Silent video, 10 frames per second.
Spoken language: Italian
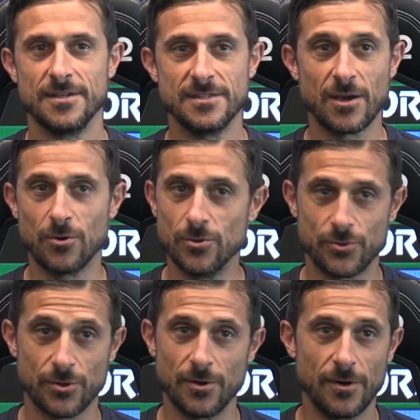dei
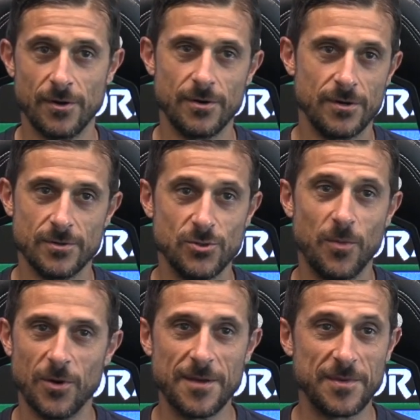contro
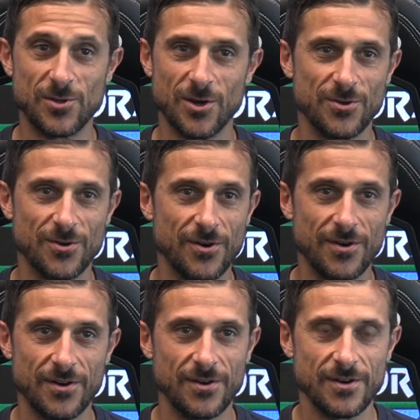dopo
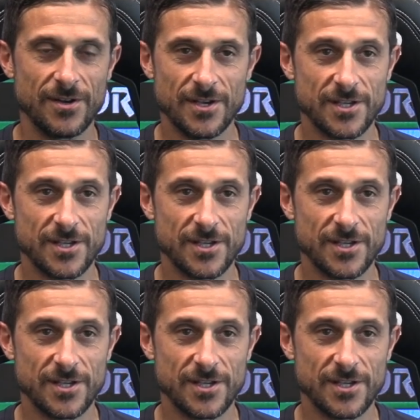l'episodio